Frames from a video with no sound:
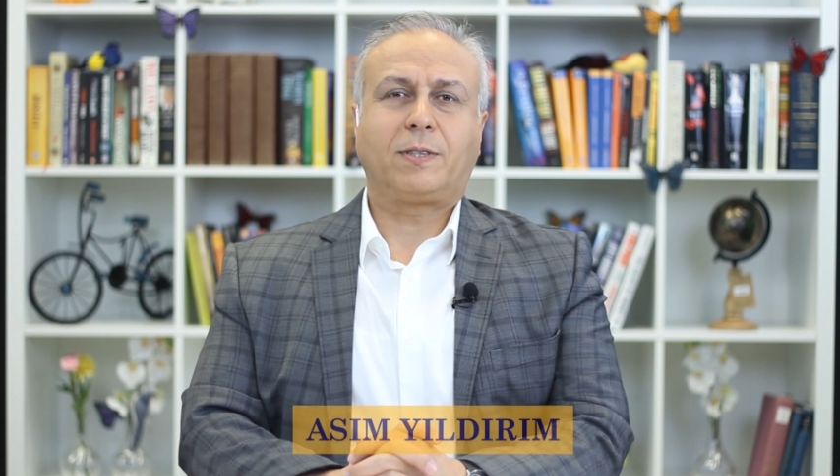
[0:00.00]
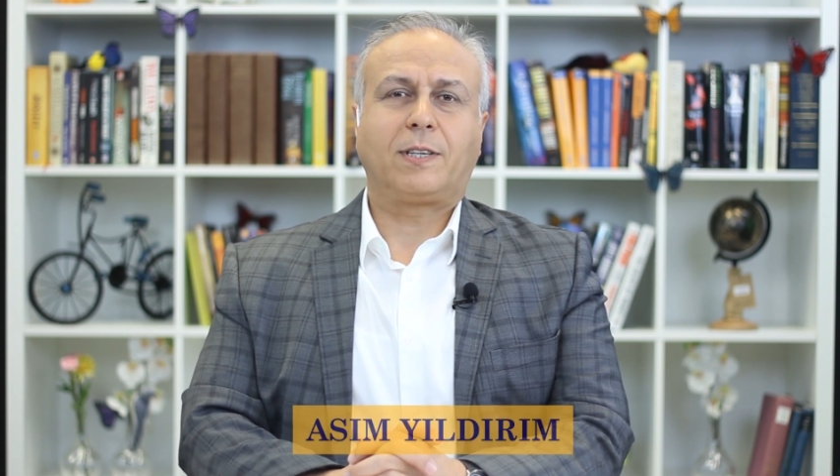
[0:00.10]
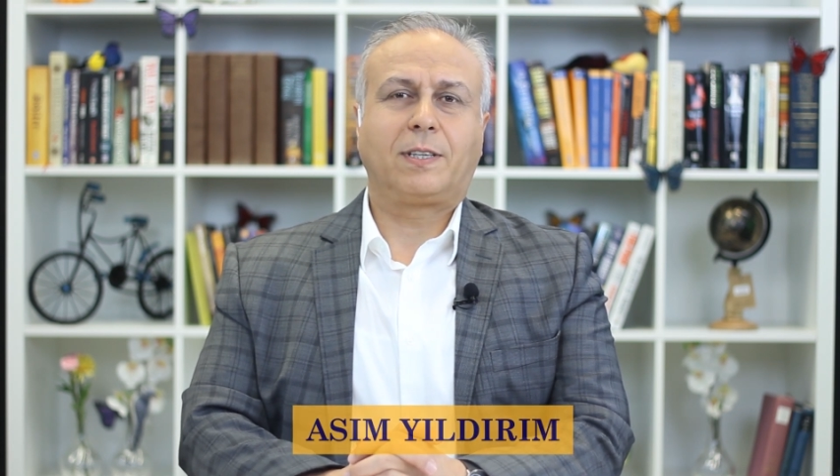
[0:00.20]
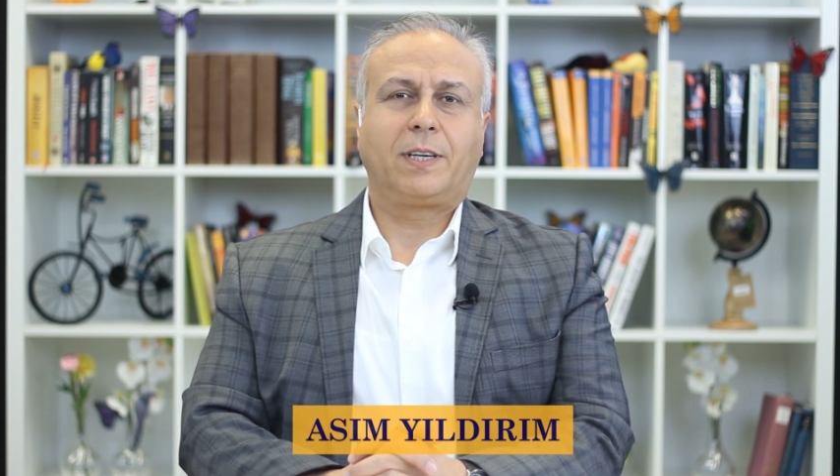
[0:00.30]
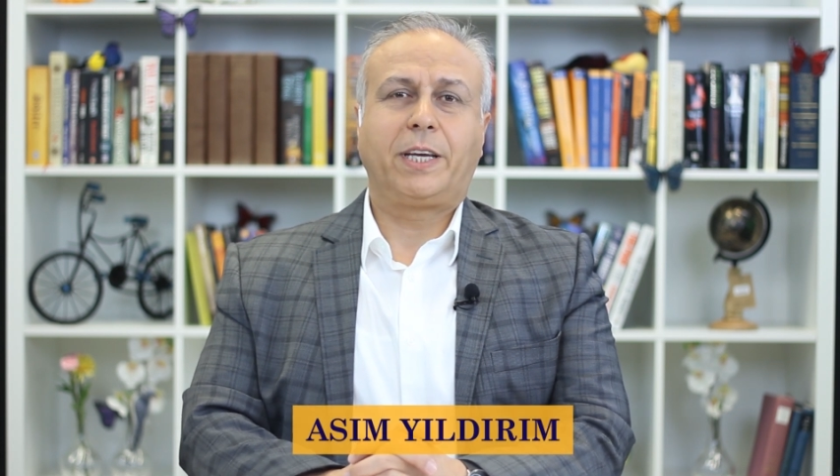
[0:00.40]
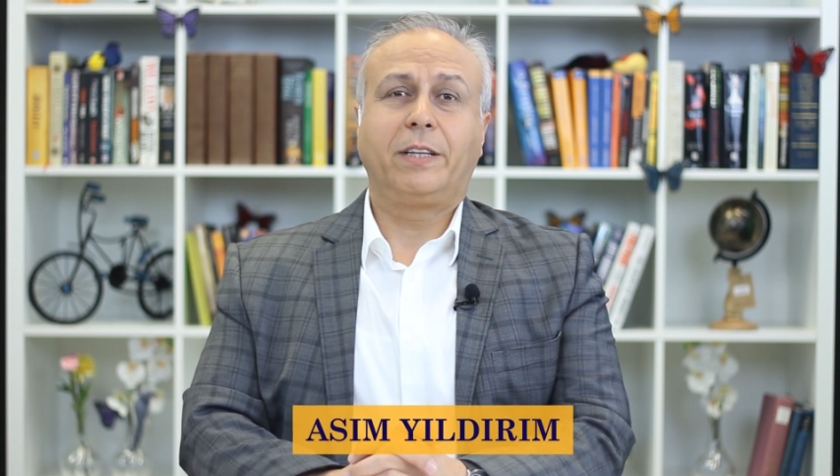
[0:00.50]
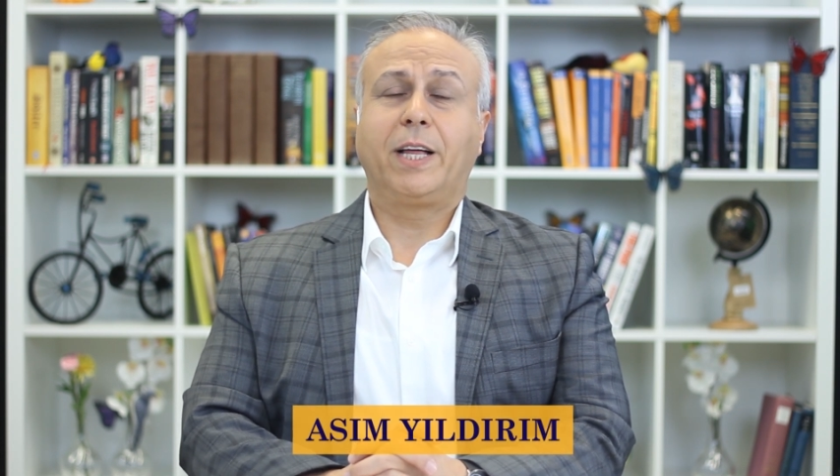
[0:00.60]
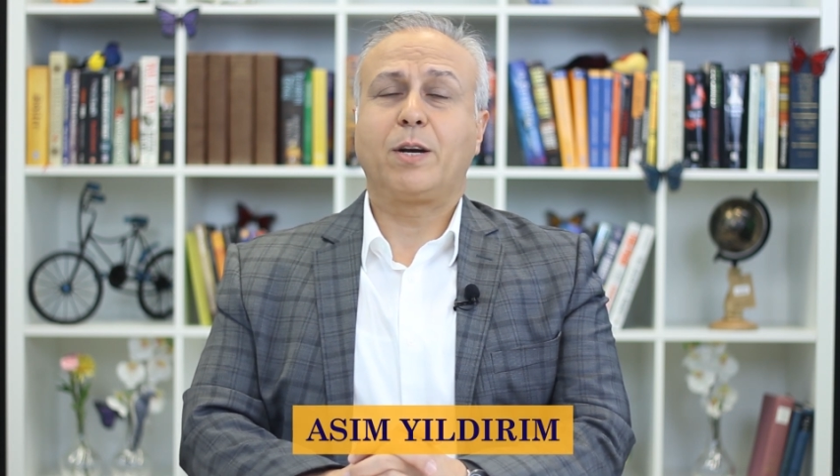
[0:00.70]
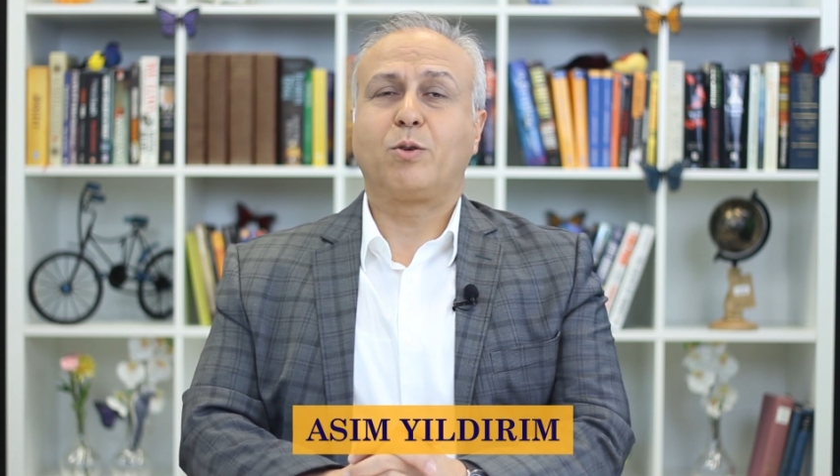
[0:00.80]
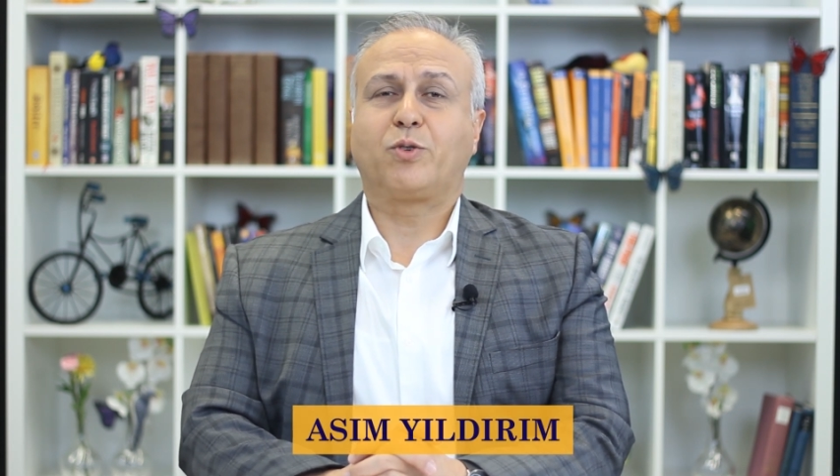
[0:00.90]
sizinle
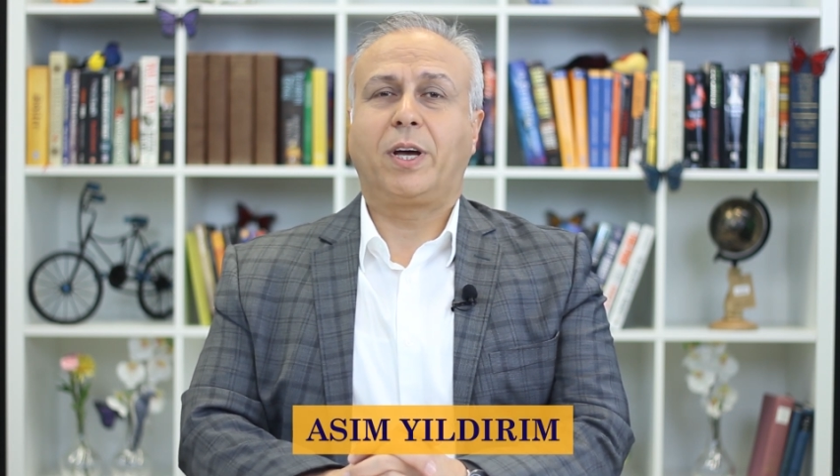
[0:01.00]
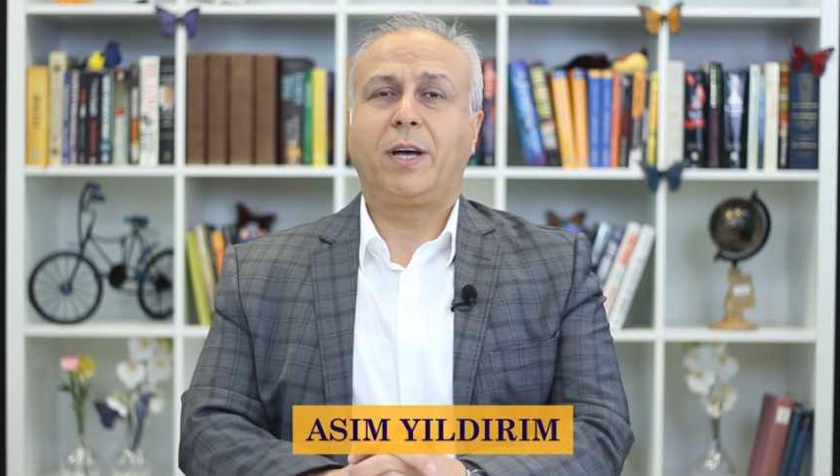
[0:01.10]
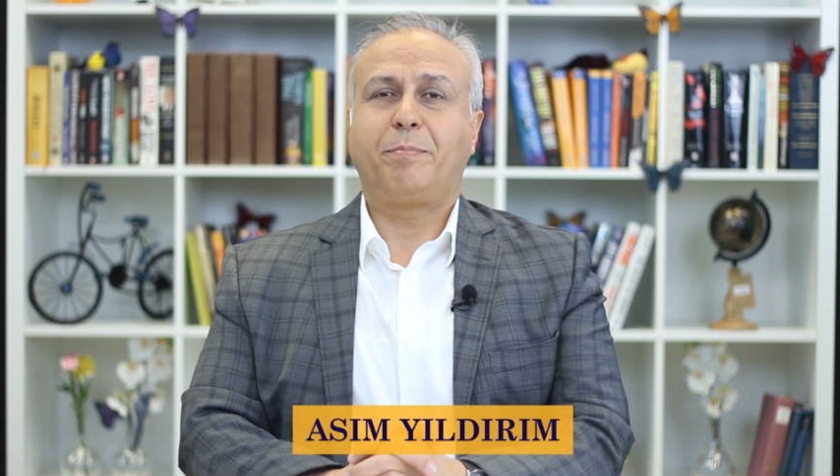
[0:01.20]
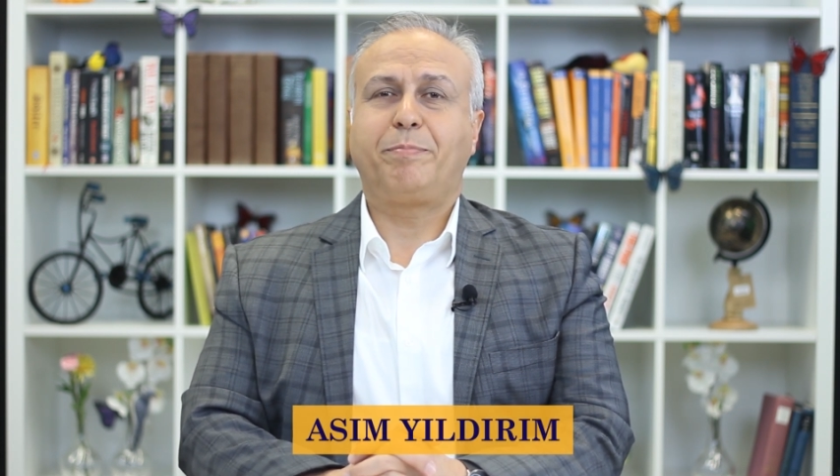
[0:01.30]
yıllar önce